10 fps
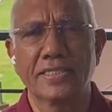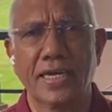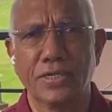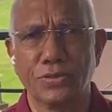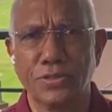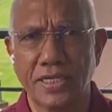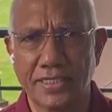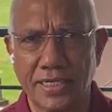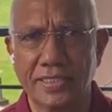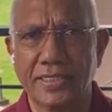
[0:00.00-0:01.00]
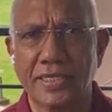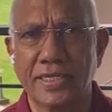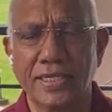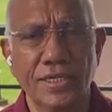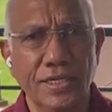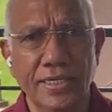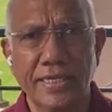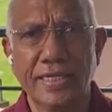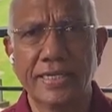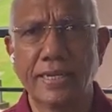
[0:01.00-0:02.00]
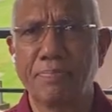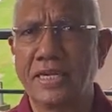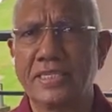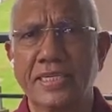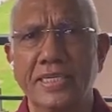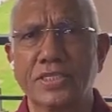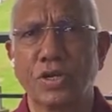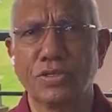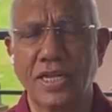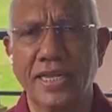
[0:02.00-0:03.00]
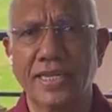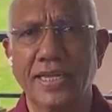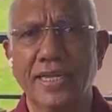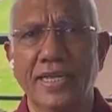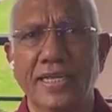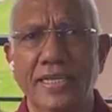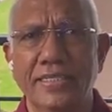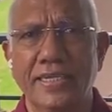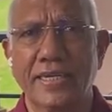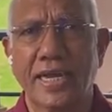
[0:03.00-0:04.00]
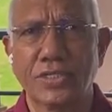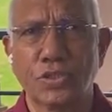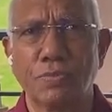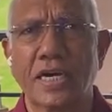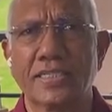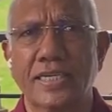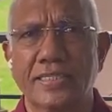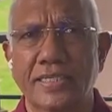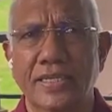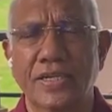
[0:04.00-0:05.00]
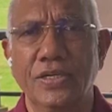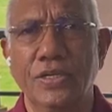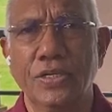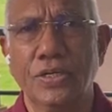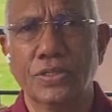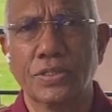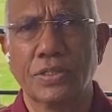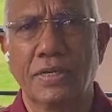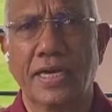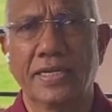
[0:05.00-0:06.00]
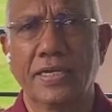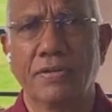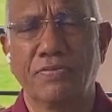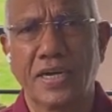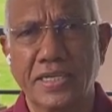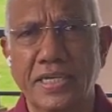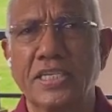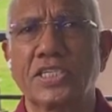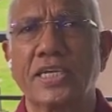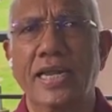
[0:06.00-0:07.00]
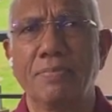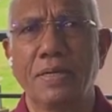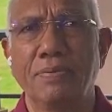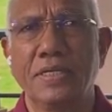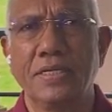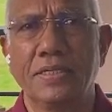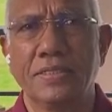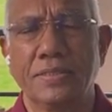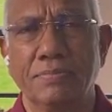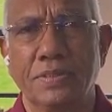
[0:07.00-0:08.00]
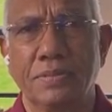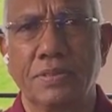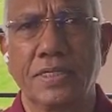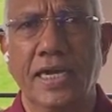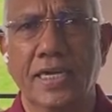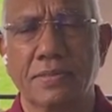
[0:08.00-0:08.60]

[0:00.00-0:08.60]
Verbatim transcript: सारी दुनिया जानती है इनका परिचय की जरूरत नहीं है ये राजकुमार जैसे हैं तो हर वर्किंग स्टाइल में भी रिया